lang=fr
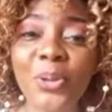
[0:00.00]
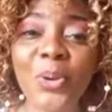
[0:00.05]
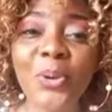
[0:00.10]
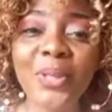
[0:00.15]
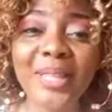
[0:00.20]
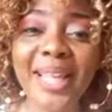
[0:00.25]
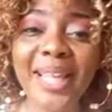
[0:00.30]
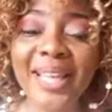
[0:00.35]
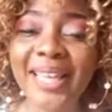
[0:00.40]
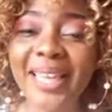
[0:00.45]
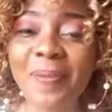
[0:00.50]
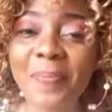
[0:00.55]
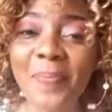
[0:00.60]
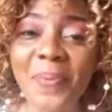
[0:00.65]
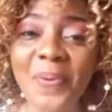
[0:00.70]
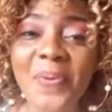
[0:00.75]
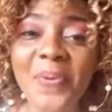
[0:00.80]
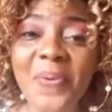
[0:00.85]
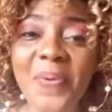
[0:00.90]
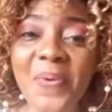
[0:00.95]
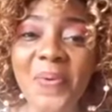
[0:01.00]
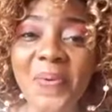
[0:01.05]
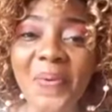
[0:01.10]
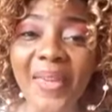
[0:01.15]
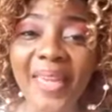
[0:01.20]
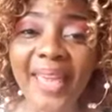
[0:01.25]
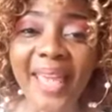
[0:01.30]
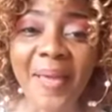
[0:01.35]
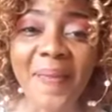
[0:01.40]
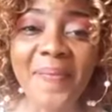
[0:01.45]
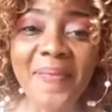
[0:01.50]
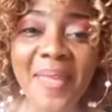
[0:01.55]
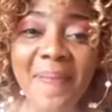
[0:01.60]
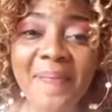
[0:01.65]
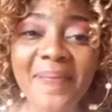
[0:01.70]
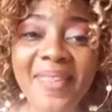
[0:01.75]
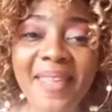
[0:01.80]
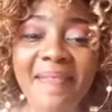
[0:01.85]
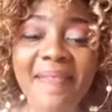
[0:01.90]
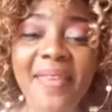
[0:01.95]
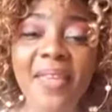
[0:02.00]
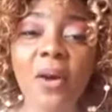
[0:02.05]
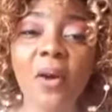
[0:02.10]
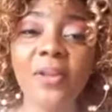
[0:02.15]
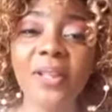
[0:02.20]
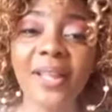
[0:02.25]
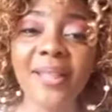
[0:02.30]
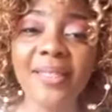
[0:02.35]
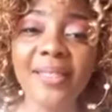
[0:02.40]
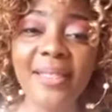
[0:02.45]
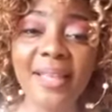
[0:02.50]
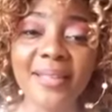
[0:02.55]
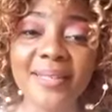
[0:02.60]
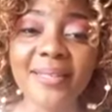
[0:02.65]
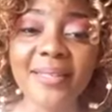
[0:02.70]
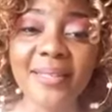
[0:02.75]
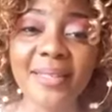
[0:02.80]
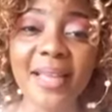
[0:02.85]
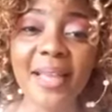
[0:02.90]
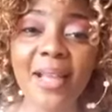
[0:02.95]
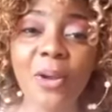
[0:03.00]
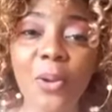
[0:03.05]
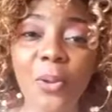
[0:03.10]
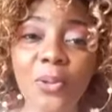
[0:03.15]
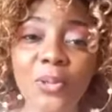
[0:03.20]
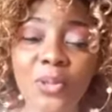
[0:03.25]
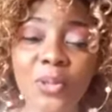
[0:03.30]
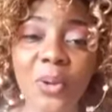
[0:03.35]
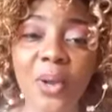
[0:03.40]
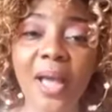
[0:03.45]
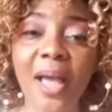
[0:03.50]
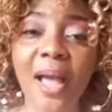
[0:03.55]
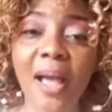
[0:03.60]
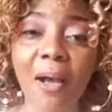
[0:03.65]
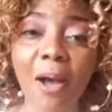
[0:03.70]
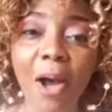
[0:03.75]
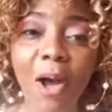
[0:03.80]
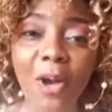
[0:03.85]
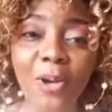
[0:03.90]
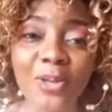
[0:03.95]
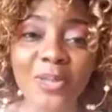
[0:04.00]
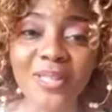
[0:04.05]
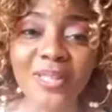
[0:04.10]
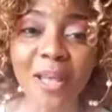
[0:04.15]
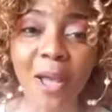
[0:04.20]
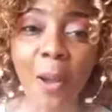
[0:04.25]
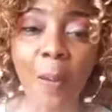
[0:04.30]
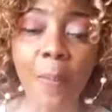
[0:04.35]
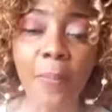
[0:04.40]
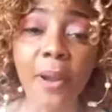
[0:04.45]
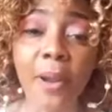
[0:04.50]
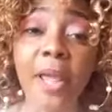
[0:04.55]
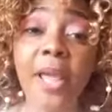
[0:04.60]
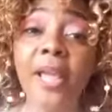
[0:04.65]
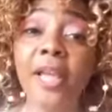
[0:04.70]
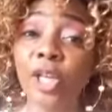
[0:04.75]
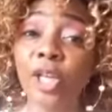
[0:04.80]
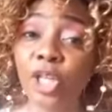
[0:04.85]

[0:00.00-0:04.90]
toute l'équipe de Candem TV, on a décidé qu'on sera ensemble.